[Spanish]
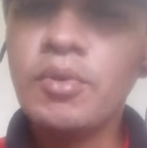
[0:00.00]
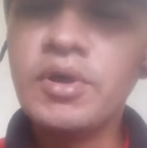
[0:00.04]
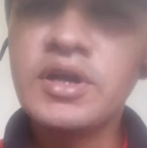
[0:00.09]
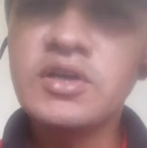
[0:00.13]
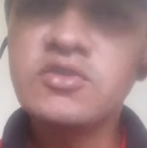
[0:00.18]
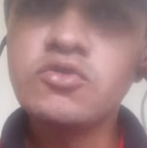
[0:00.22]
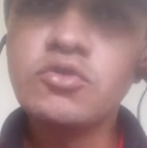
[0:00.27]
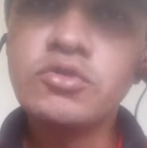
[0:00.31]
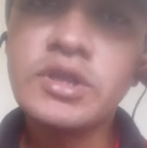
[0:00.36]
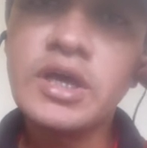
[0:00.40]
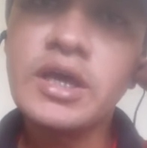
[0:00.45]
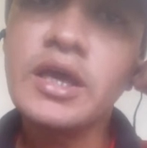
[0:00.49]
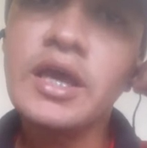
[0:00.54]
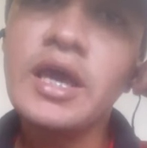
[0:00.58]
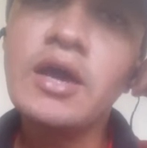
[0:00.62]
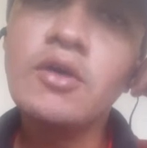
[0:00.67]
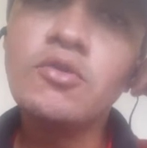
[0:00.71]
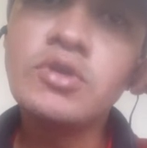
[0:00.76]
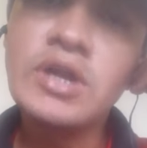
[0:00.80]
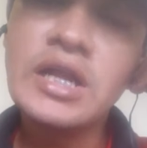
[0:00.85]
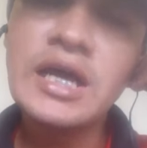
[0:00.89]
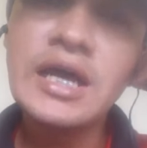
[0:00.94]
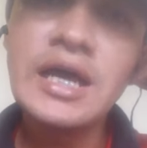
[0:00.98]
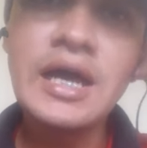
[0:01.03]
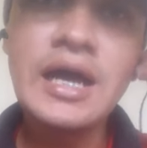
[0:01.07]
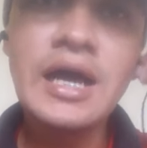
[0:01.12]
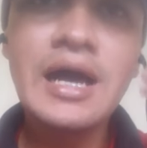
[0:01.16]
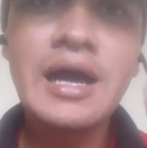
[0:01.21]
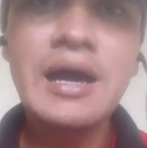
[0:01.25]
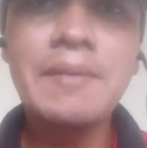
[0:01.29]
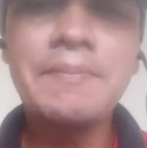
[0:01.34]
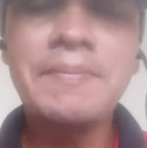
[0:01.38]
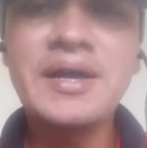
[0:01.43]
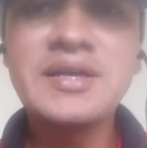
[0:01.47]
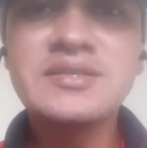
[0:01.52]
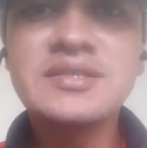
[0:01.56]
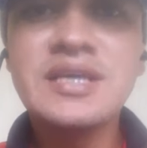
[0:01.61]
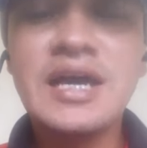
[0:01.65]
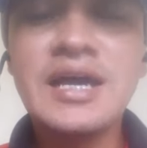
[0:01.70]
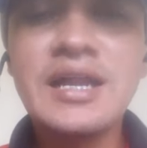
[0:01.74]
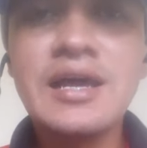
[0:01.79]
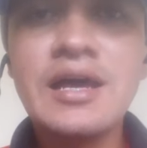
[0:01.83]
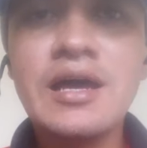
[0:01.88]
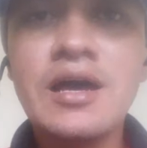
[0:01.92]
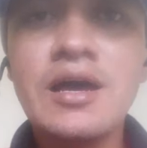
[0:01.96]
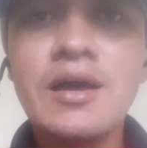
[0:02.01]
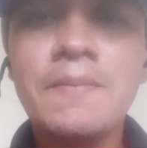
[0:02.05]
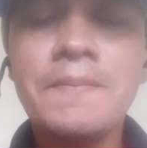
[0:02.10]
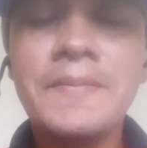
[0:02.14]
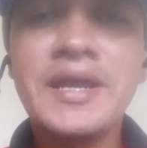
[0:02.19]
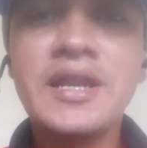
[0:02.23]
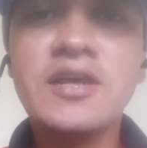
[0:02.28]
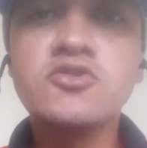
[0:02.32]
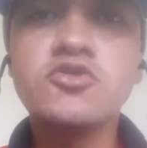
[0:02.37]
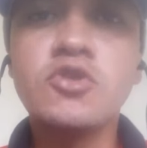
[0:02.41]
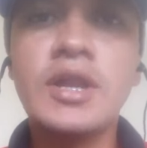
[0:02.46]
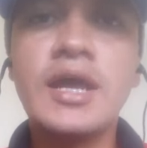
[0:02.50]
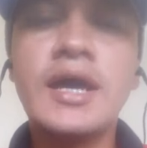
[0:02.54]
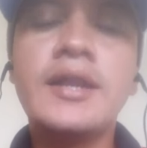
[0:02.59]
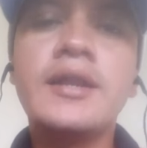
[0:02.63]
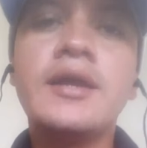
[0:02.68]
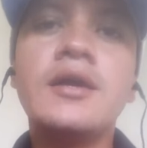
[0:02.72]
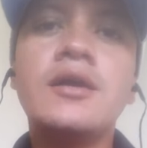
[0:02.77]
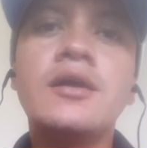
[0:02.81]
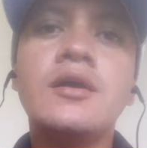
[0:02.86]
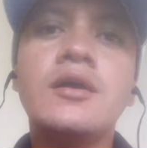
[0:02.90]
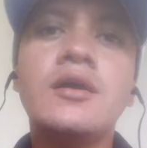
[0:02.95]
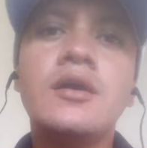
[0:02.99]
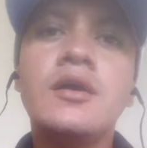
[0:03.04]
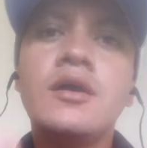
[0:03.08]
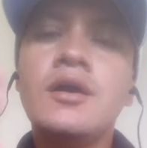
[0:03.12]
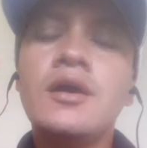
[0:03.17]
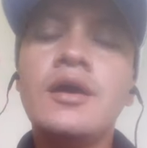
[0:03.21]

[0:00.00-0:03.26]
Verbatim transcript: Pues resulta que una paisana venezolana